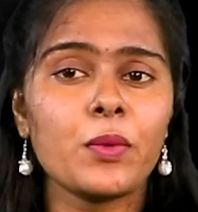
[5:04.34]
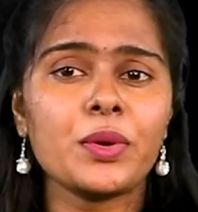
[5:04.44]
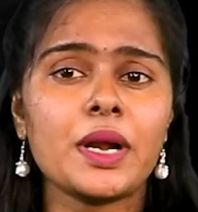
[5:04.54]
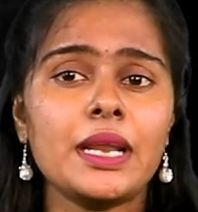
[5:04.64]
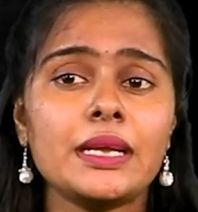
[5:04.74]

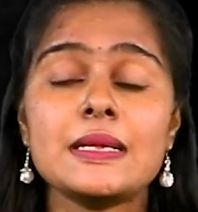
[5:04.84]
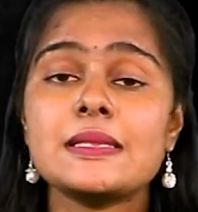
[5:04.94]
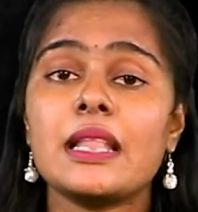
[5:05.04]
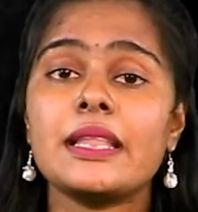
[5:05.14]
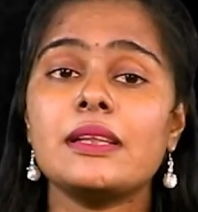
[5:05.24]
பொருட்களுக்கு
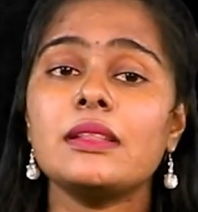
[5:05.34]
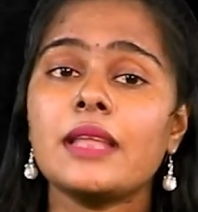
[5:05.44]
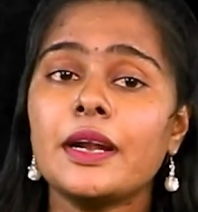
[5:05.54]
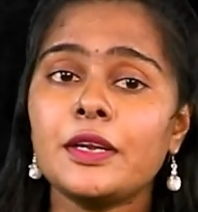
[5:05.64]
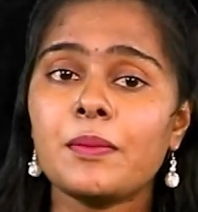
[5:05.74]
சந்தையில்
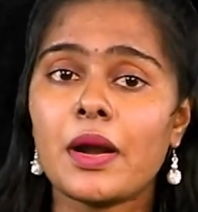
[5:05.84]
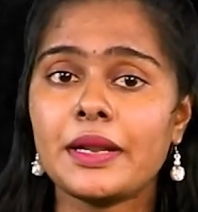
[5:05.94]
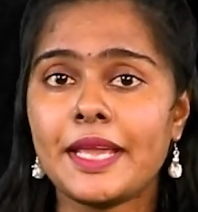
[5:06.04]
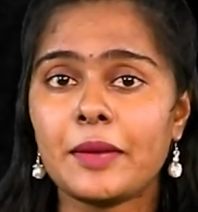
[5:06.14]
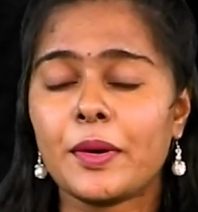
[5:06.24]
தட்டுப்பாடு
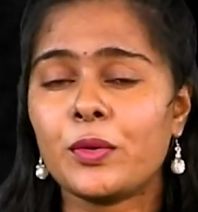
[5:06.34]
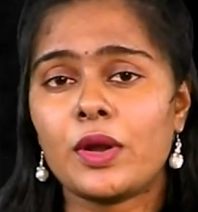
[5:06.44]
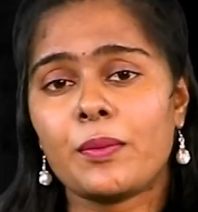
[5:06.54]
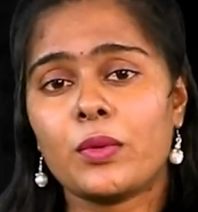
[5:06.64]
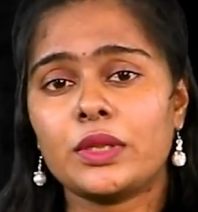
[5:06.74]

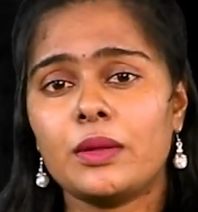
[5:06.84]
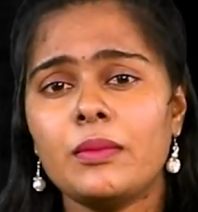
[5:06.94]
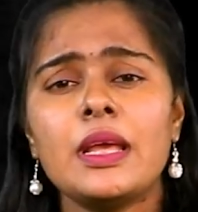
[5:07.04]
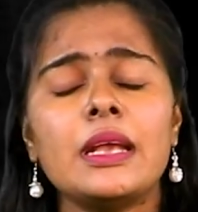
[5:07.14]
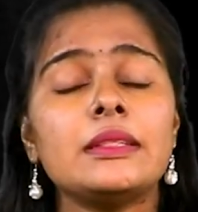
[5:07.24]
ஏற்பட்டுள்ள போதிலும்
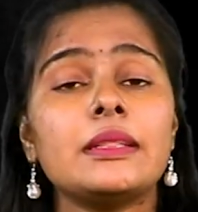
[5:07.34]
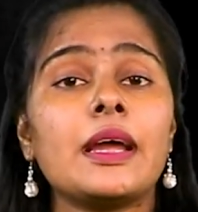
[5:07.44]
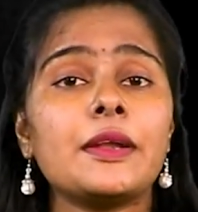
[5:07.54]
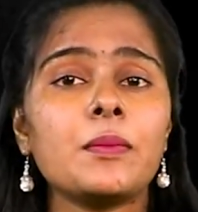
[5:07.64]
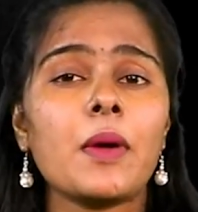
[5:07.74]
இந்த
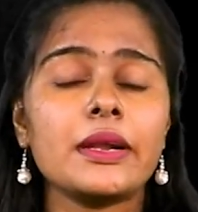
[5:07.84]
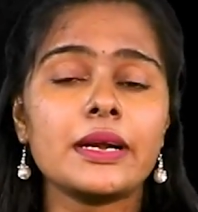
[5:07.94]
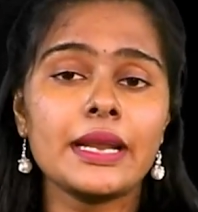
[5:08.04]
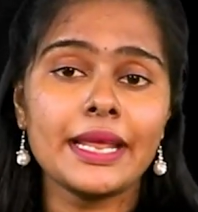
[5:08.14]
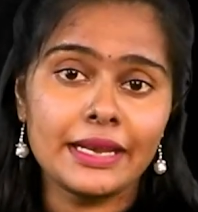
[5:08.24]

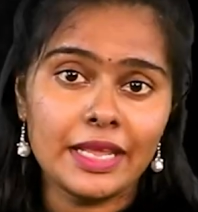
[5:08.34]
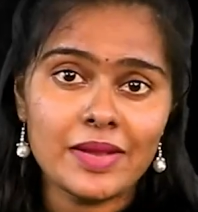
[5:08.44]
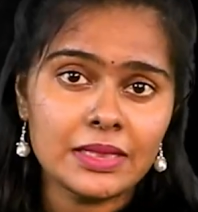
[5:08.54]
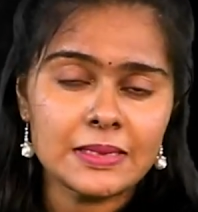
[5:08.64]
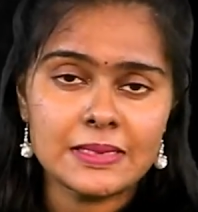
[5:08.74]
தட்டுப்பாடுகளை
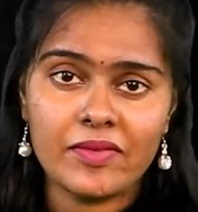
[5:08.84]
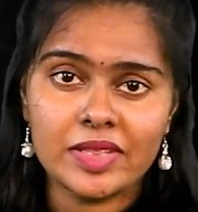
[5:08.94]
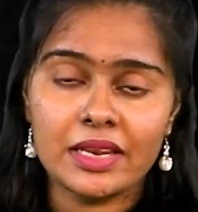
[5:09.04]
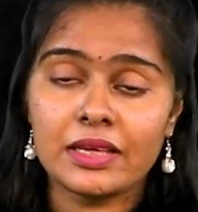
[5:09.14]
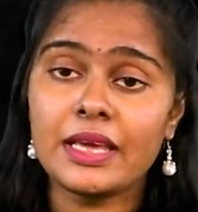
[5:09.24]
நிவர்த்தி
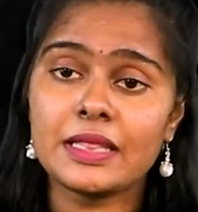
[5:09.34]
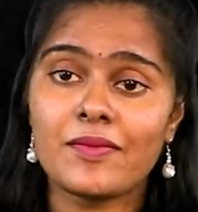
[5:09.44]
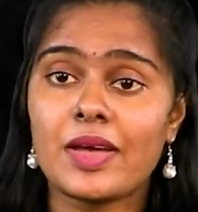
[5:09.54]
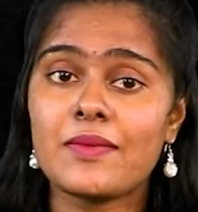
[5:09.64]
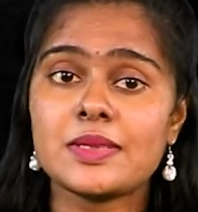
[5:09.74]
செய்வதற்கு இந்த
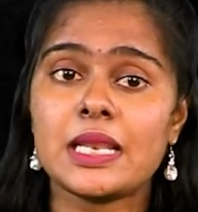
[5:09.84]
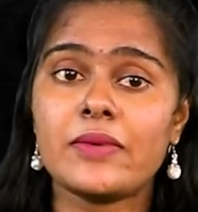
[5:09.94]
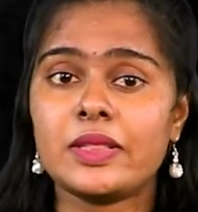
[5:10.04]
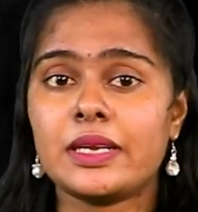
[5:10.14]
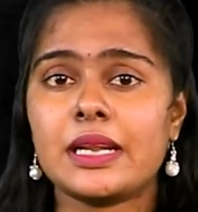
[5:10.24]
வரவு
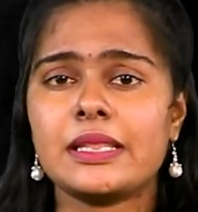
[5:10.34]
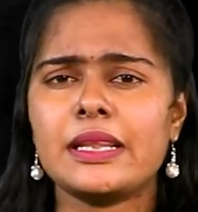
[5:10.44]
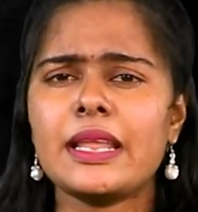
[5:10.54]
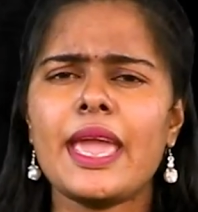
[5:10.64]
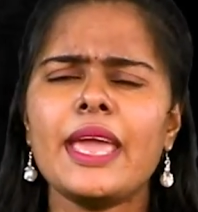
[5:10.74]
செலவு
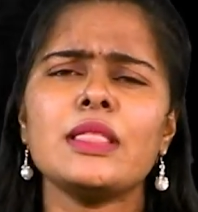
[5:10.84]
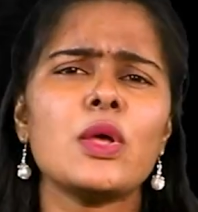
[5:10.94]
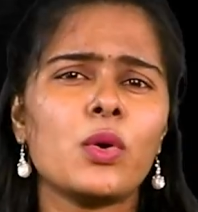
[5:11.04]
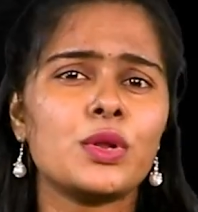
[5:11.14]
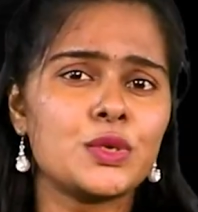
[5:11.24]
திட்டத்தில் எந்த
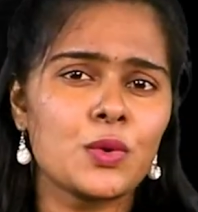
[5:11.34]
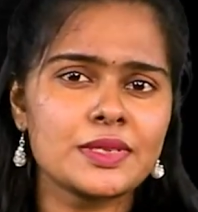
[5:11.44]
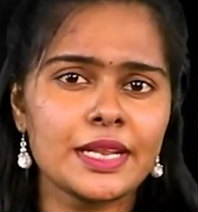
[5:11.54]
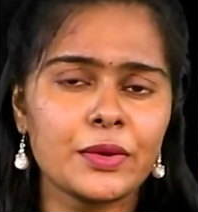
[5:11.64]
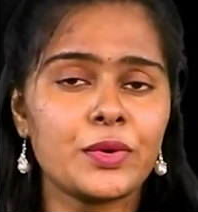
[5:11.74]
ஒரு
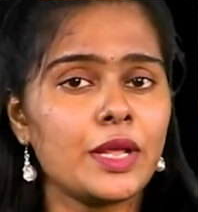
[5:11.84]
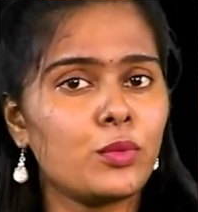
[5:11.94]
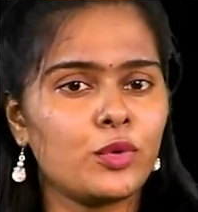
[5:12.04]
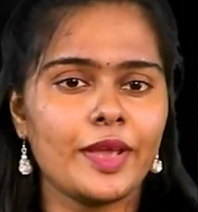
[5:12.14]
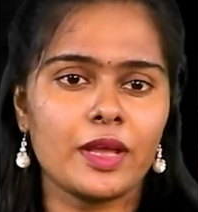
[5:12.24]
யோசனை கூட
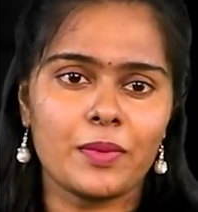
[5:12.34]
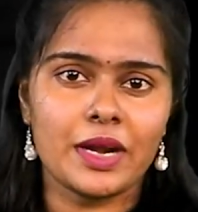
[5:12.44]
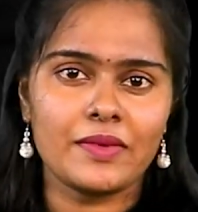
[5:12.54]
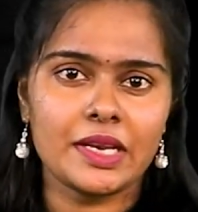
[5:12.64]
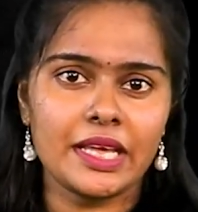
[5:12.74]

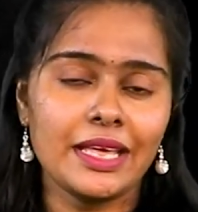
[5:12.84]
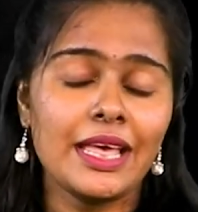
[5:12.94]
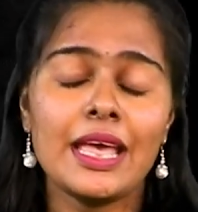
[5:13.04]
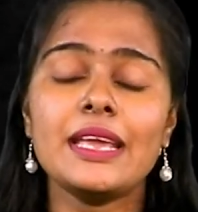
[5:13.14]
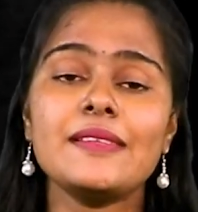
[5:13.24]
முன்வைக்கப்படவில்லை
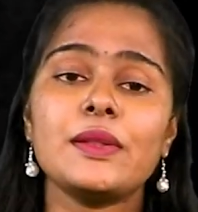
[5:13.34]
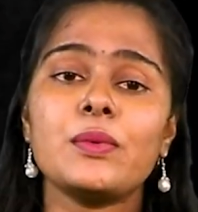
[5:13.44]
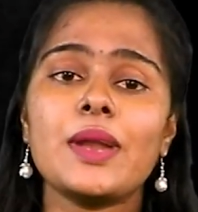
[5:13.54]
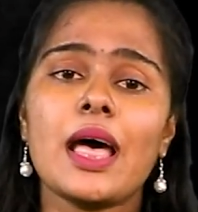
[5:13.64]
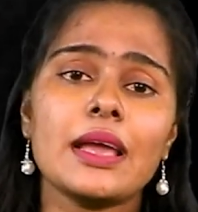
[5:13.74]
இதன்
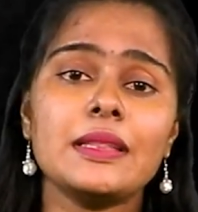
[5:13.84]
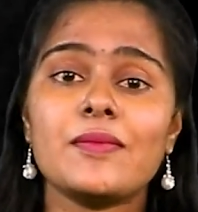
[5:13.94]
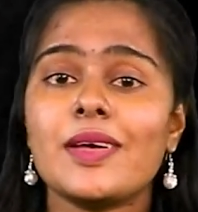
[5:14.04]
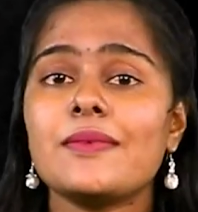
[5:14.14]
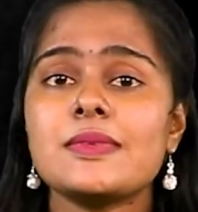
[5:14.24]
ஊடாக இந்த
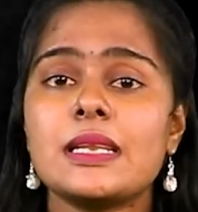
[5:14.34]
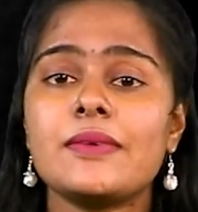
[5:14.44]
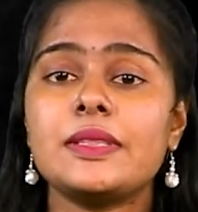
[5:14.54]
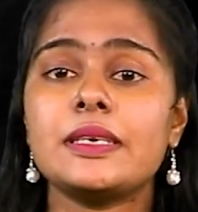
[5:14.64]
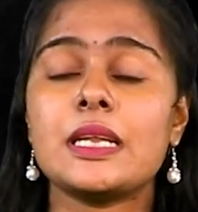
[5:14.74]
வரவு
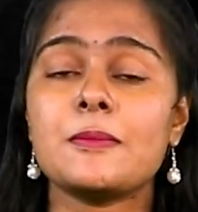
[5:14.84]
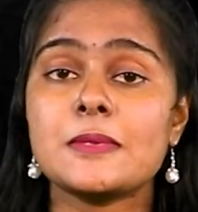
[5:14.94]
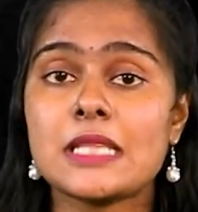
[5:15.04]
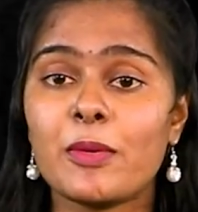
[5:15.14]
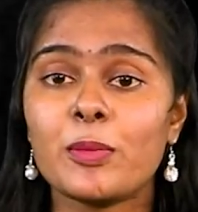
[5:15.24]
செலவு திட்டம்
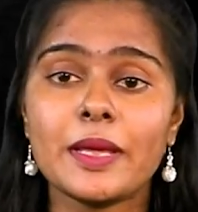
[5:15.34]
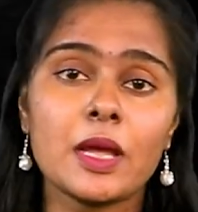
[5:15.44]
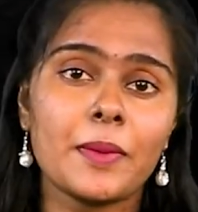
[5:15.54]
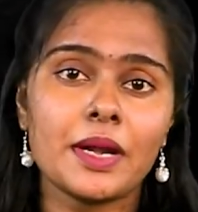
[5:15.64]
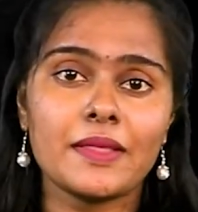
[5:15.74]

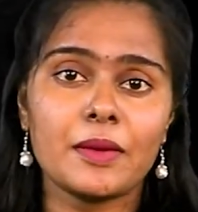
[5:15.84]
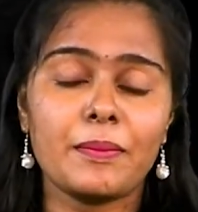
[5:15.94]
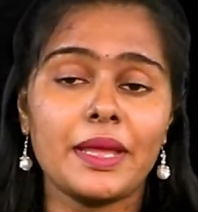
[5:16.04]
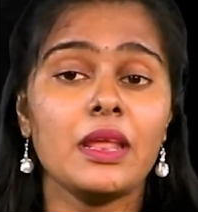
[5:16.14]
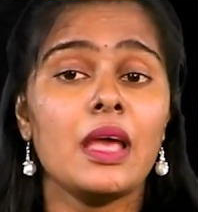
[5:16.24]
சமர்ப்பிக்கப்பட்டதன் பின்